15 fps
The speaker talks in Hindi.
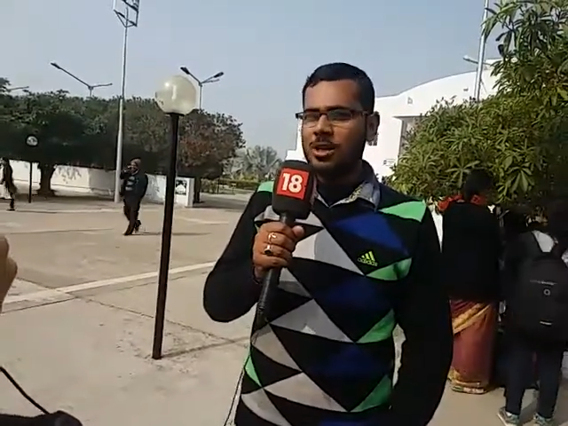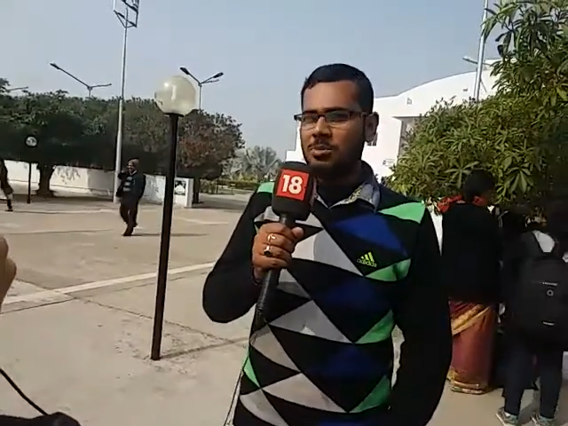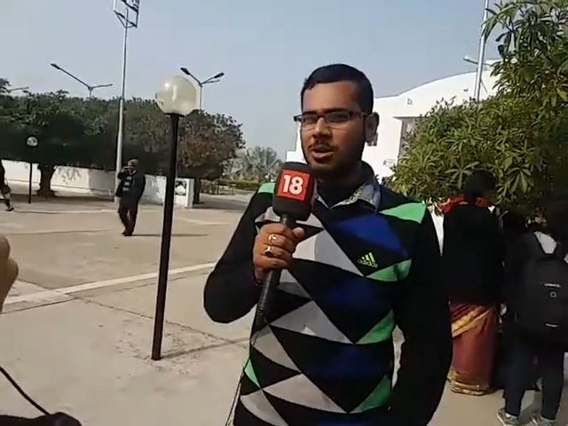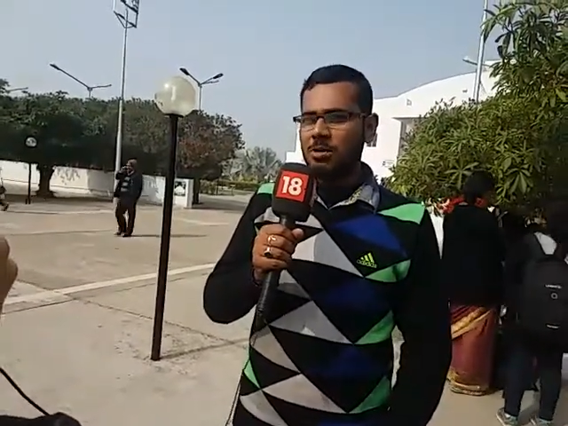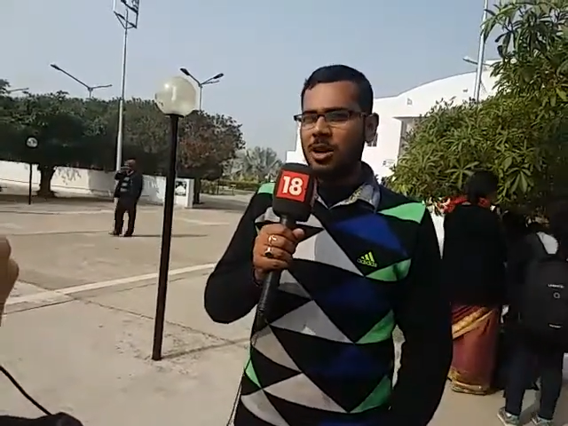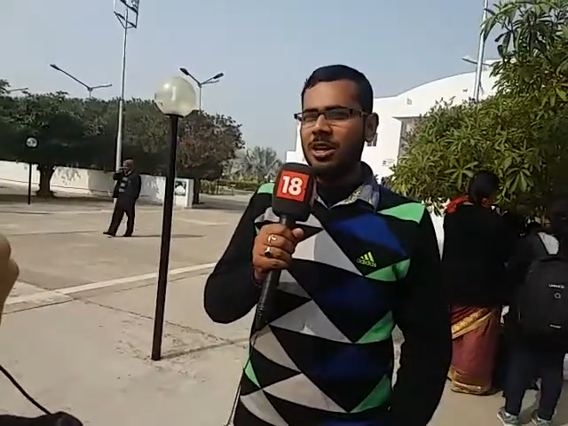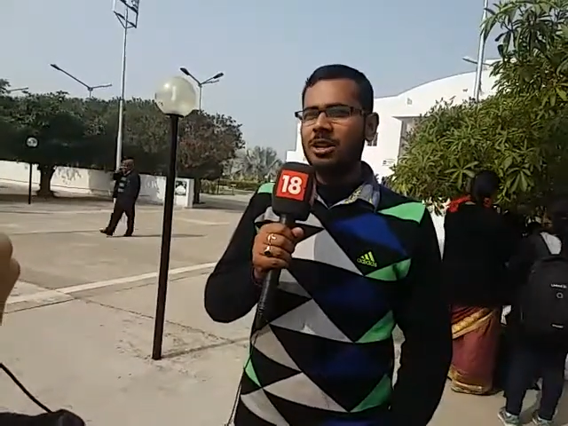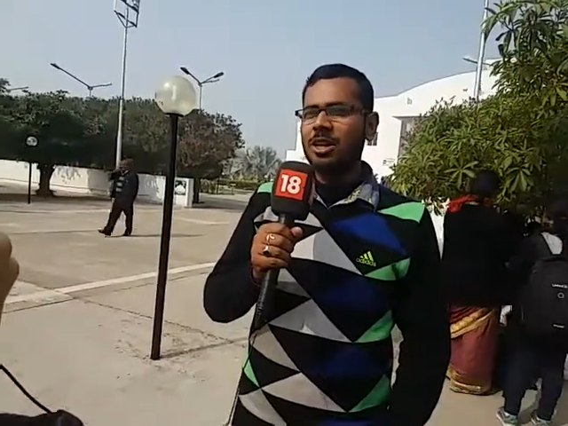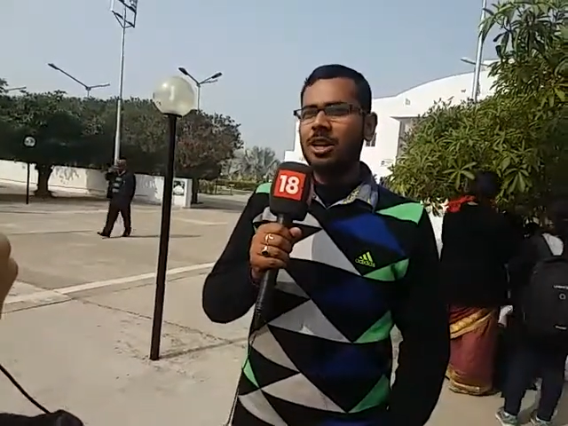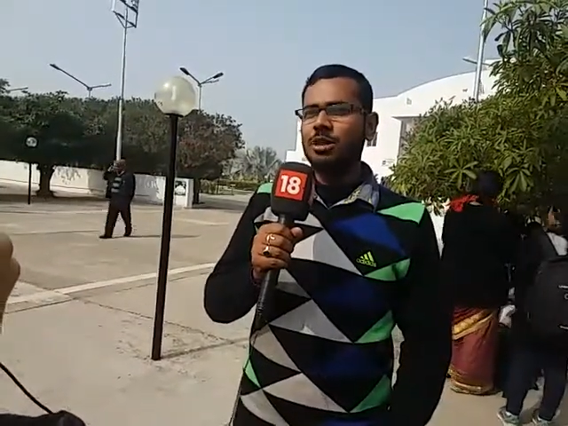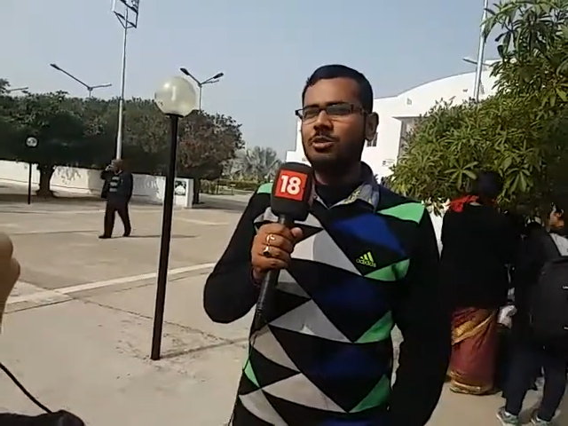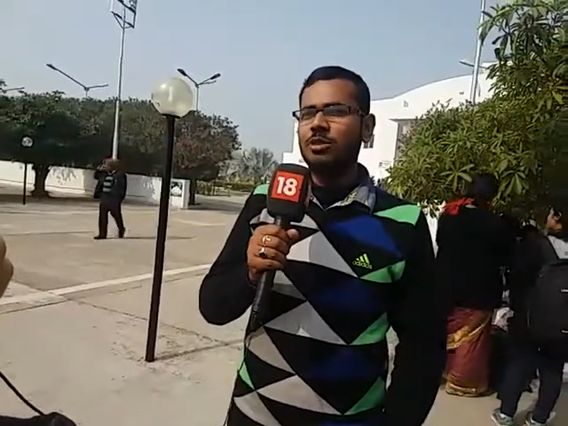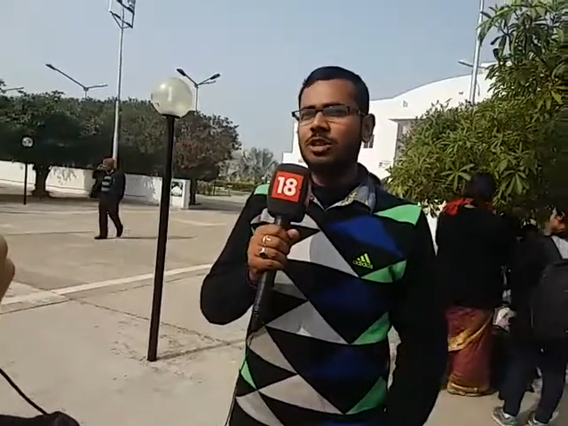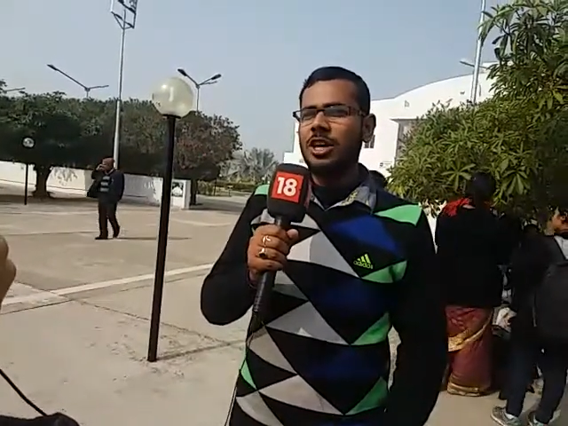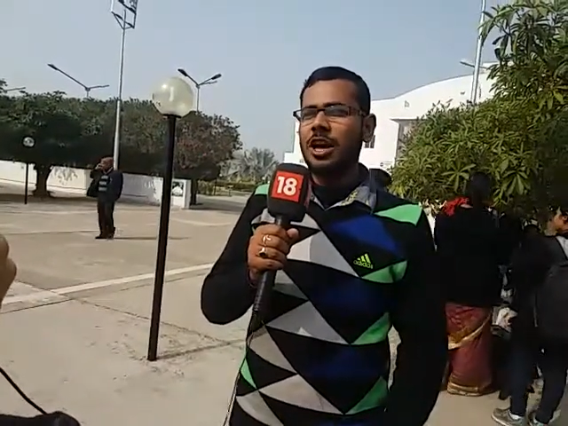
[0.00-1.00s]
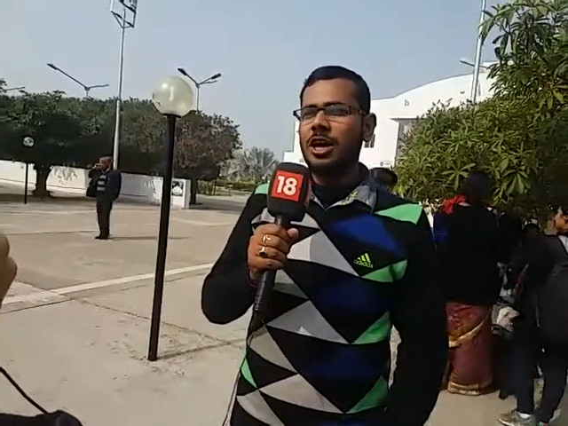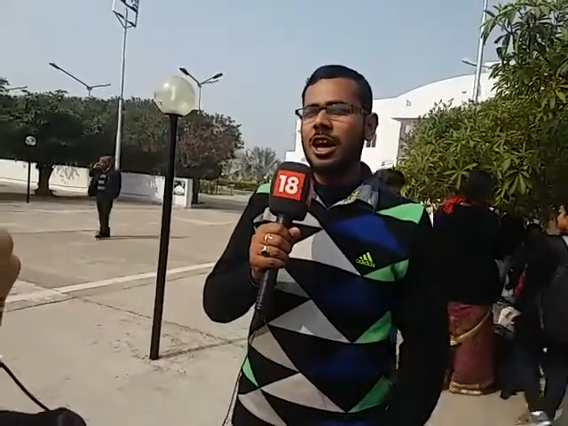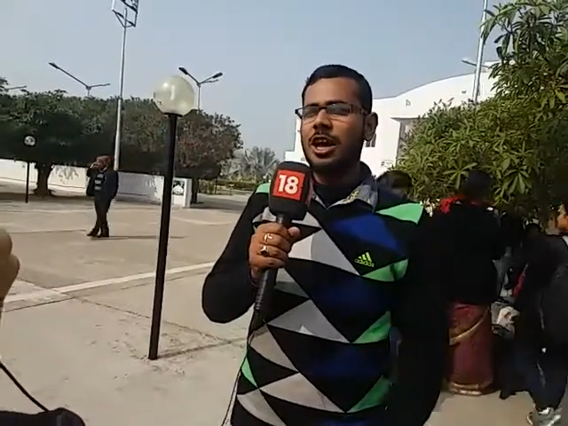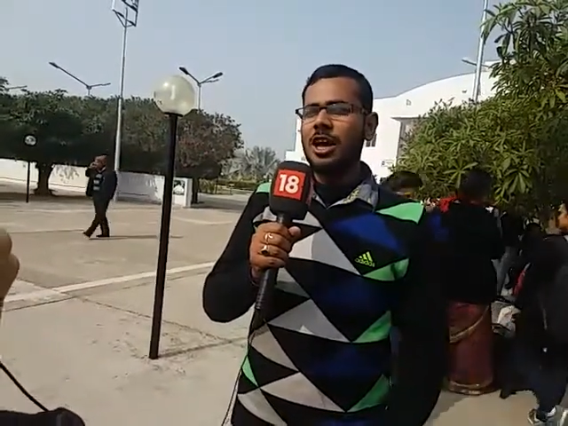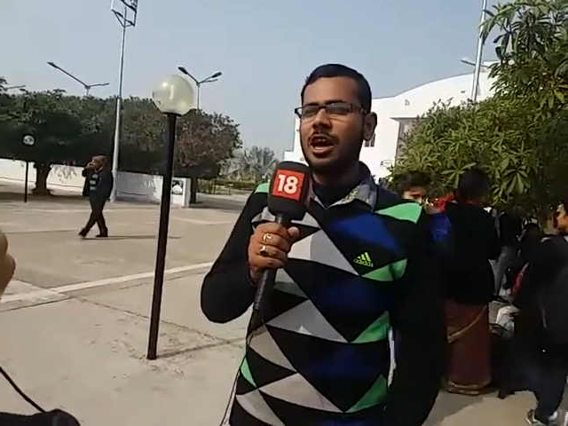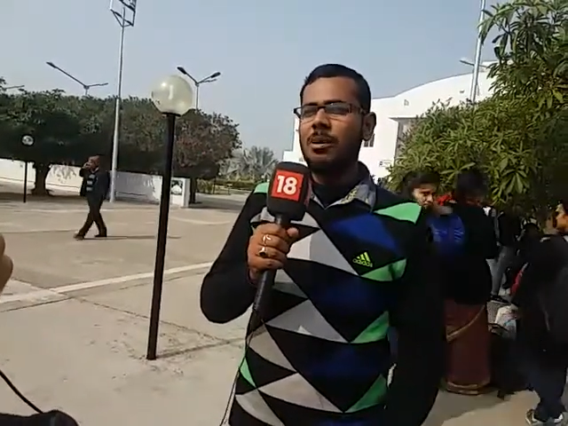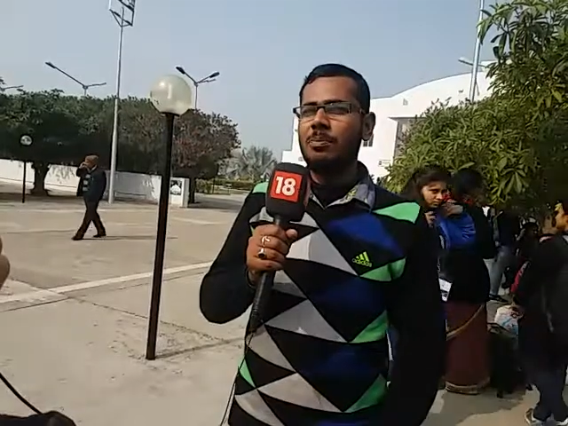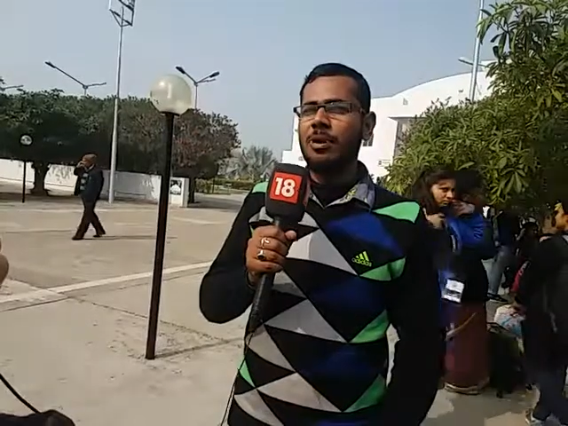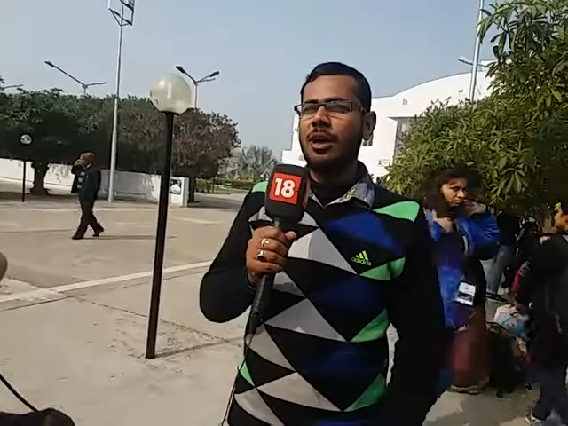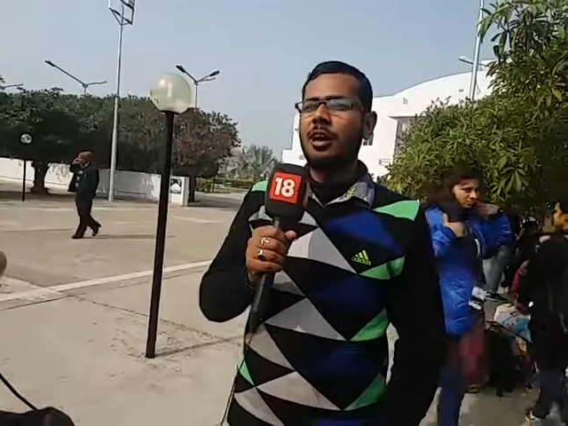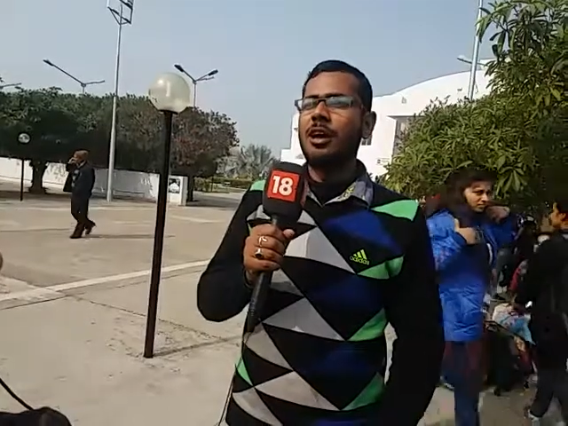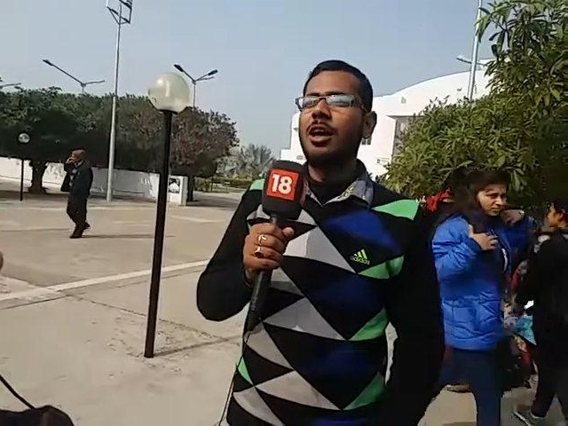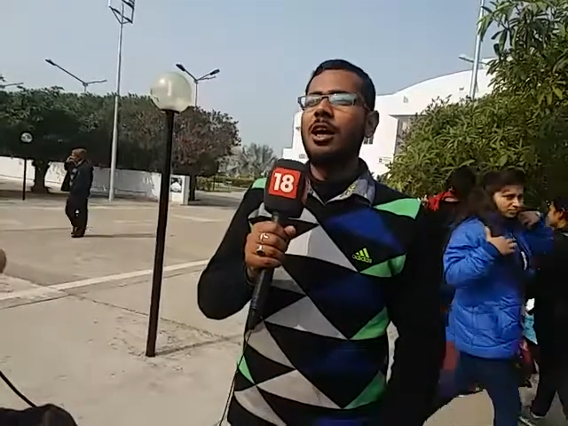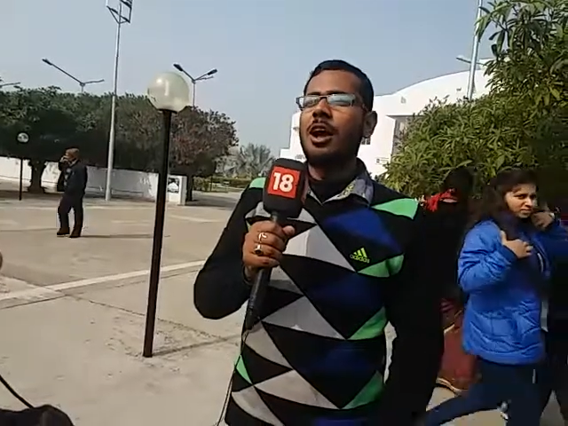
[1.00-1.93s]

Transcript: सबसे बड़ी दिक्कत होती है क्या यहाँ पर